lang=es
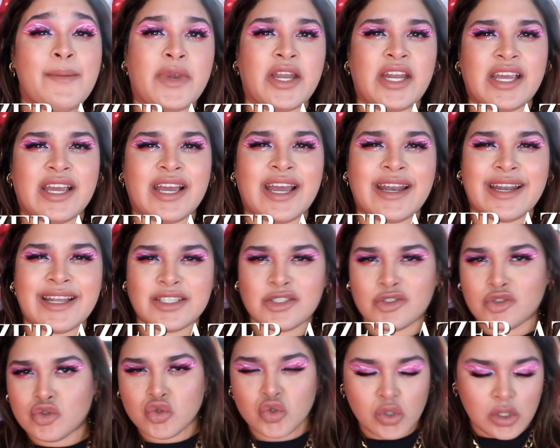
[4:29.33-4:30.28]
americana
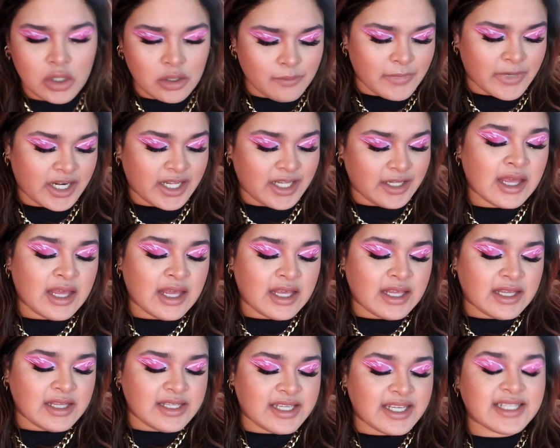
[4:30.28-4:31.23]
azul, marina
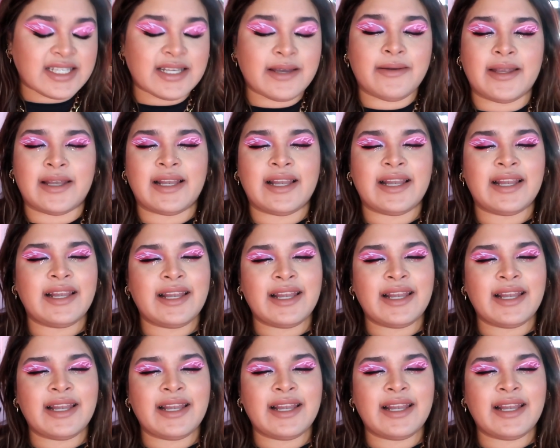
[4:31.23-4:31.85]
ya saben,